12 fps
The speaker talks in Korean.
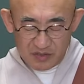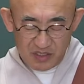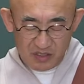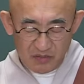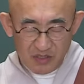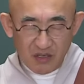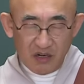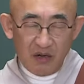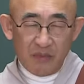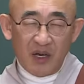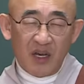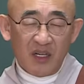부처님이
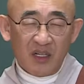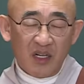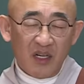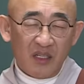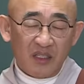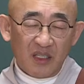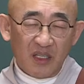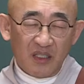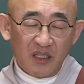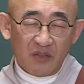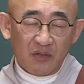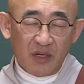열반할
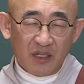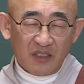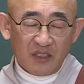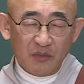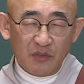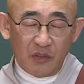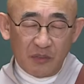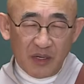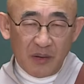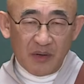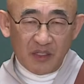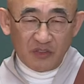때에도 가르침을
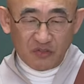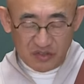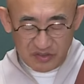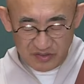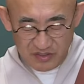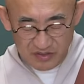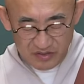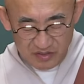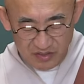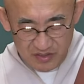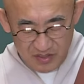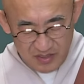너무나 많이 주셨어요.
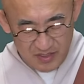그죠?